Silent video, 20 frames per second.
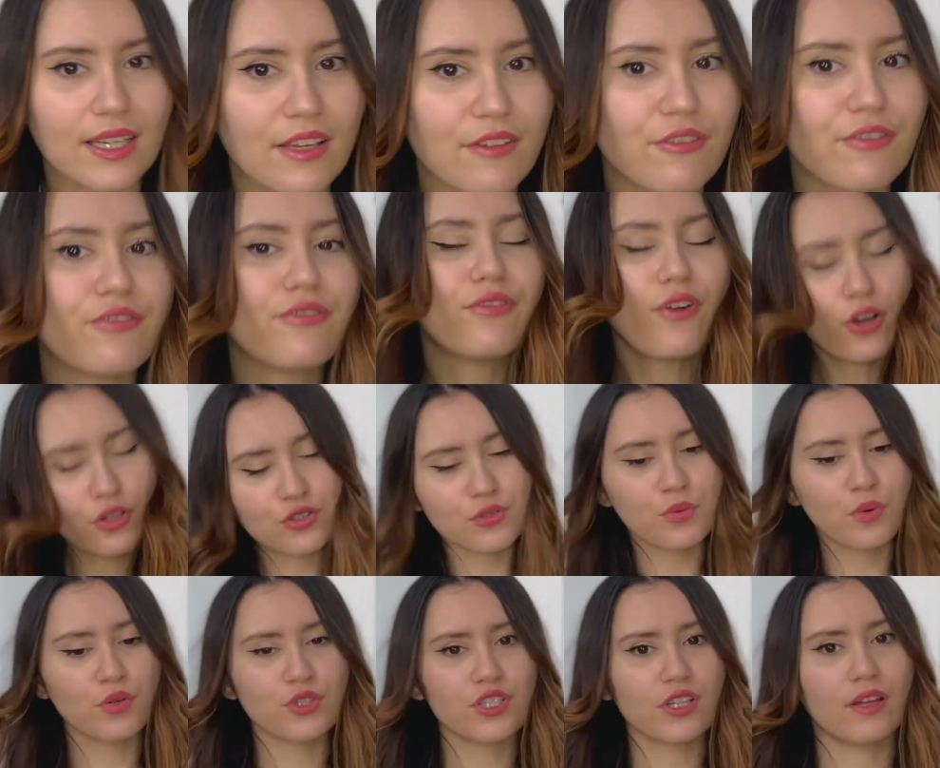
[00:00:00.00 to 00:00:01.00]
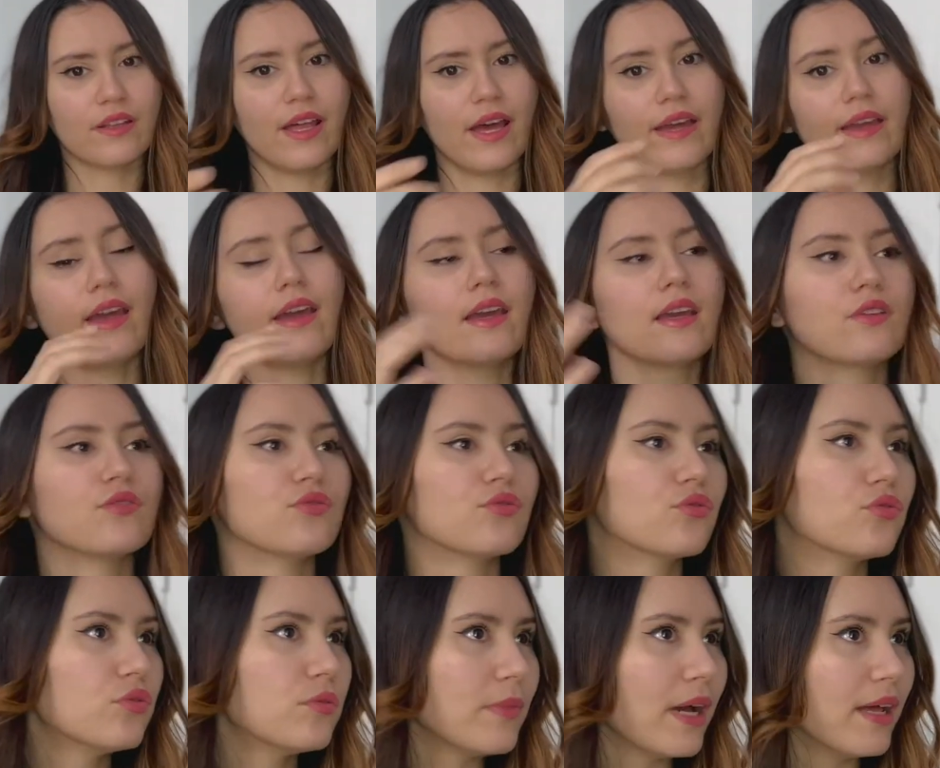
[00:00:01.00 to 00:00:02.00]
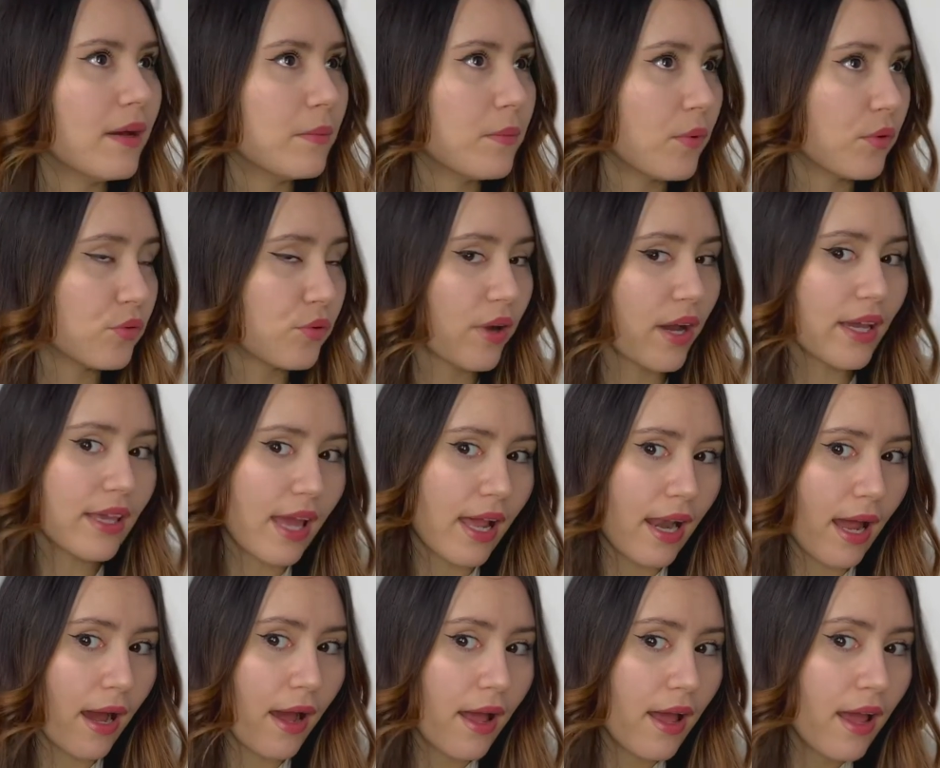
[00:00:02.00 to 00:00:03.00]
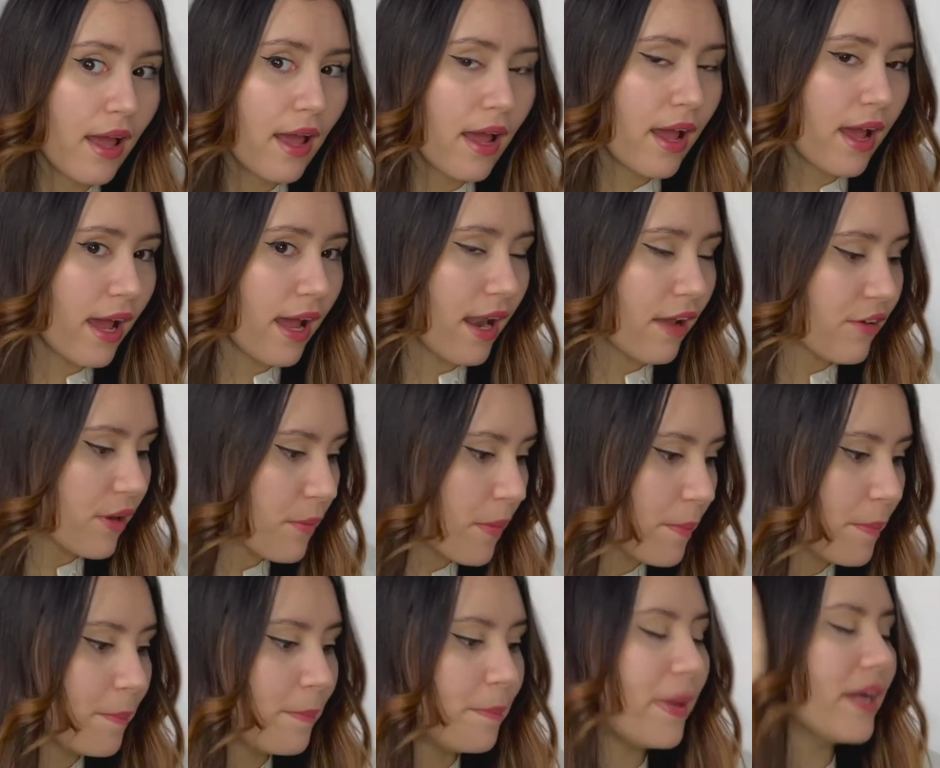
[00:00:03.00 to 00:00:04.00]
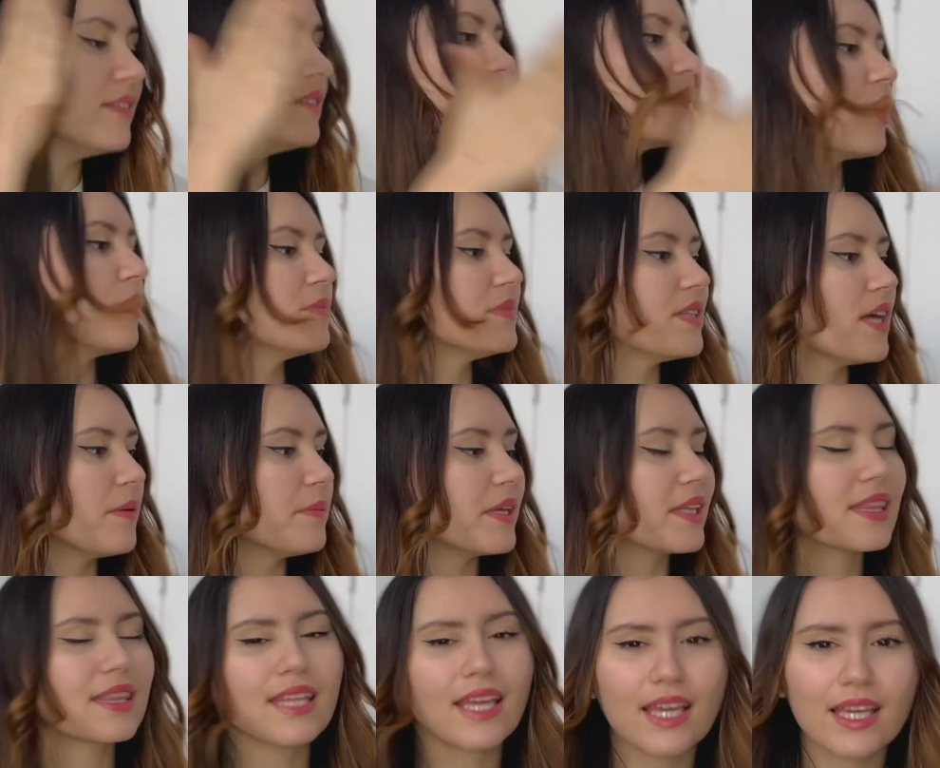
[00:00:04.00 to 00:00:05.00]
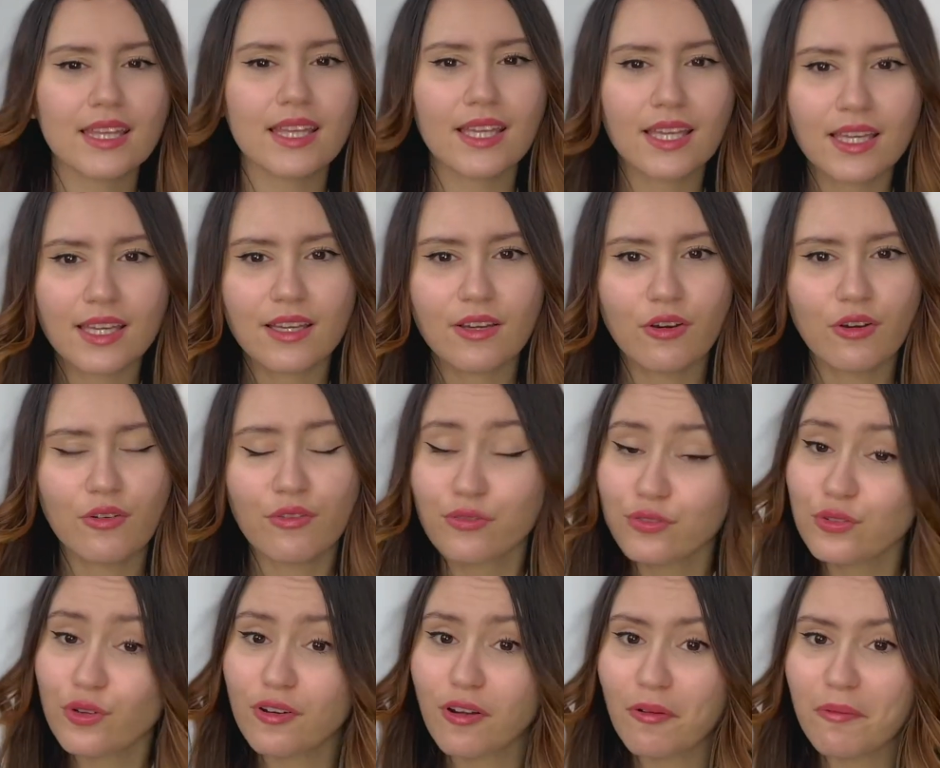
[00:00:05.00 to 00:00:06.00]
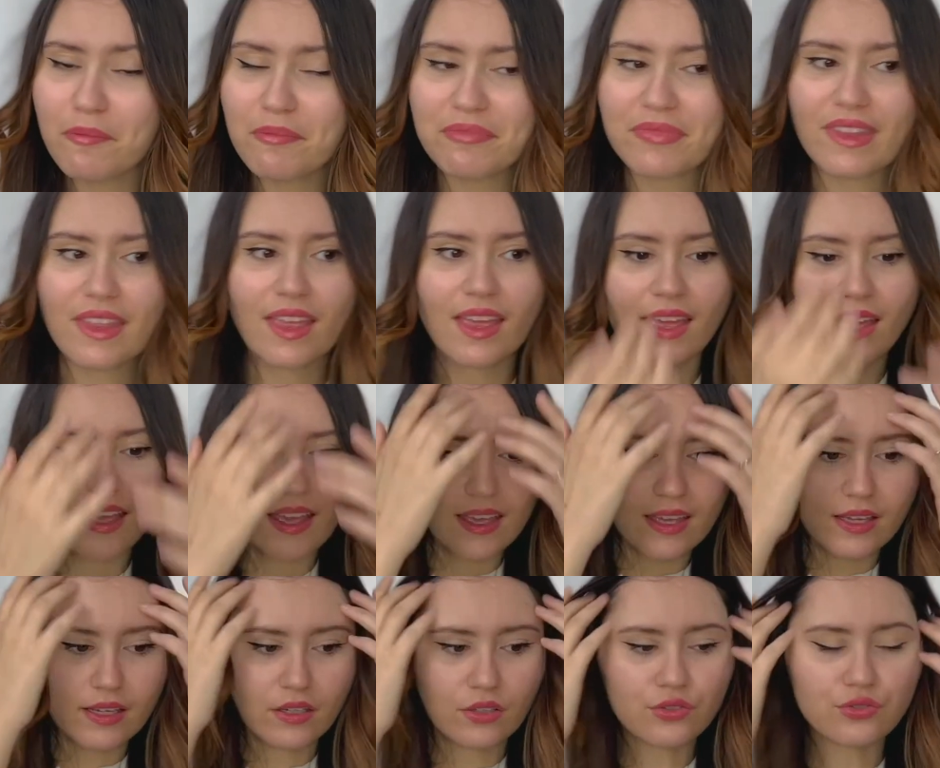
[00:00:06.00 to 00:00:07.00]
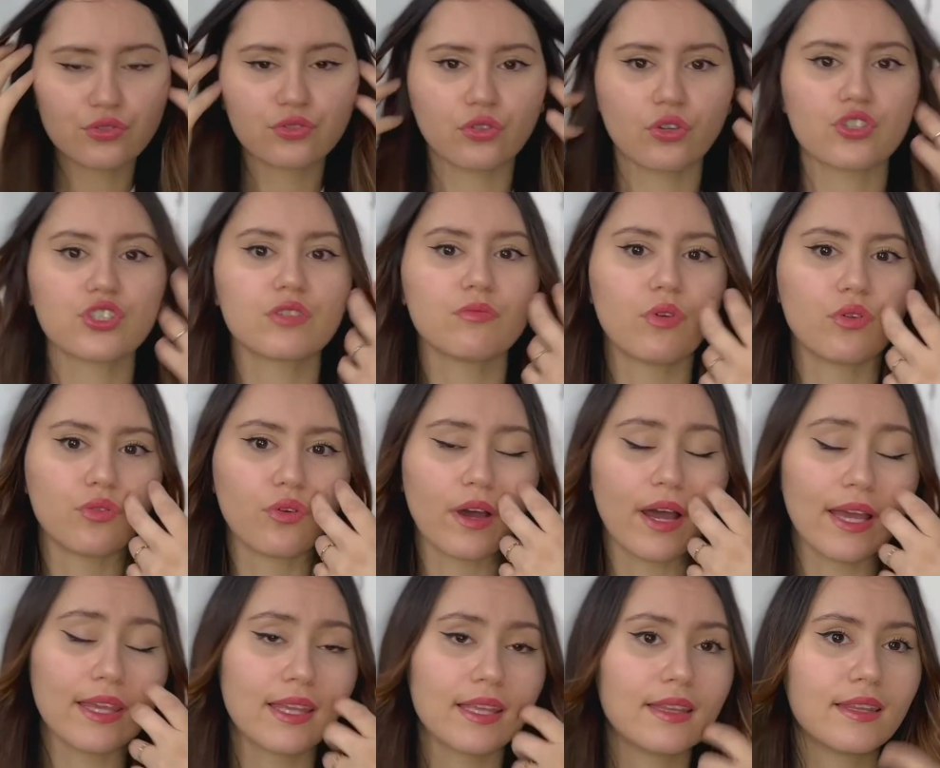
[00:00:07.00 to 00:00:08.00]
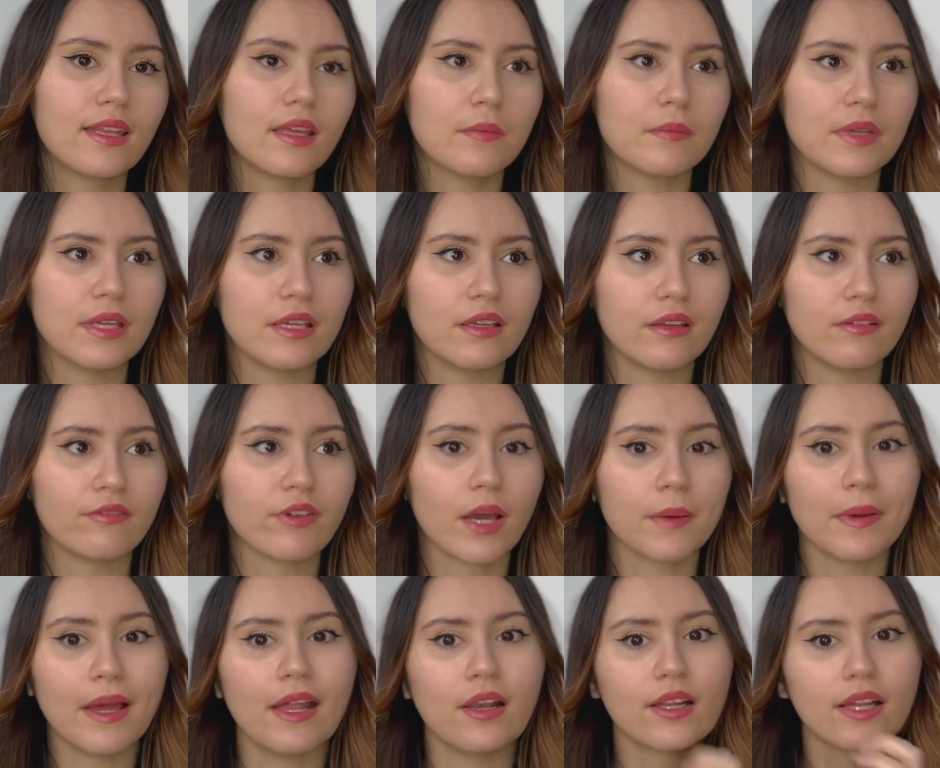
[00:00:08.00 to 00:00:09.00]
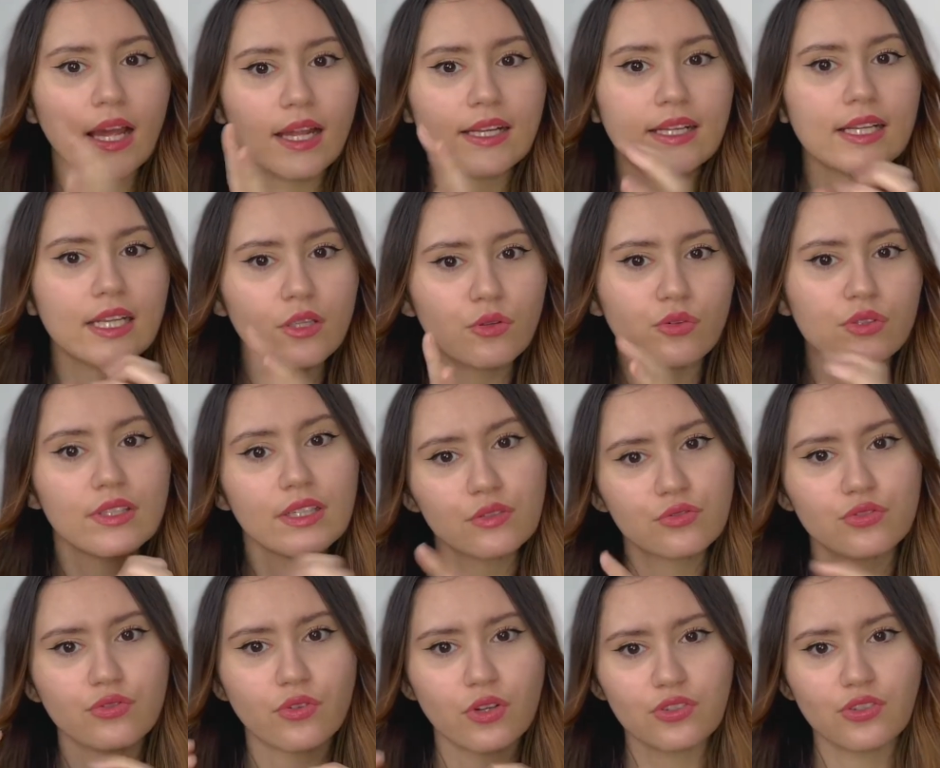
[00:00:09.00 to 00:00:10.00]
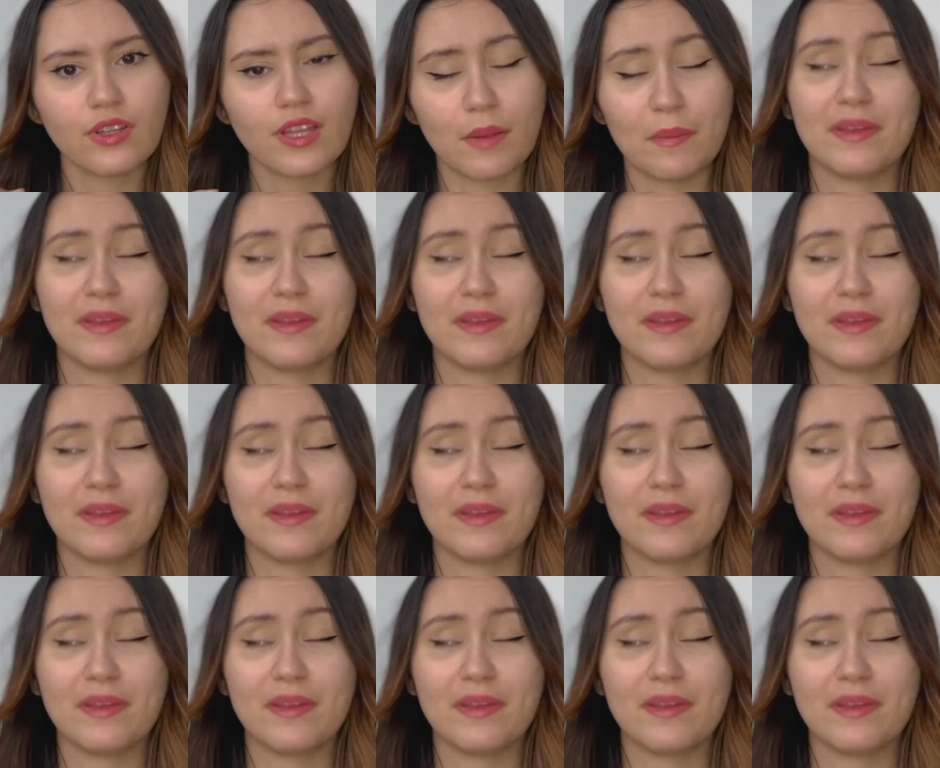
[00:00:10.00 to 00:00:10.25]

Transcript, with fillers: et fort je suis projetée en arrière et du coup ma, mon oreille elle a, elle a vraiment passé comme ça mais très très euh, violent et quand je suis sortie mon oreille était mais vraiment elle, elle clignotait tu vois genre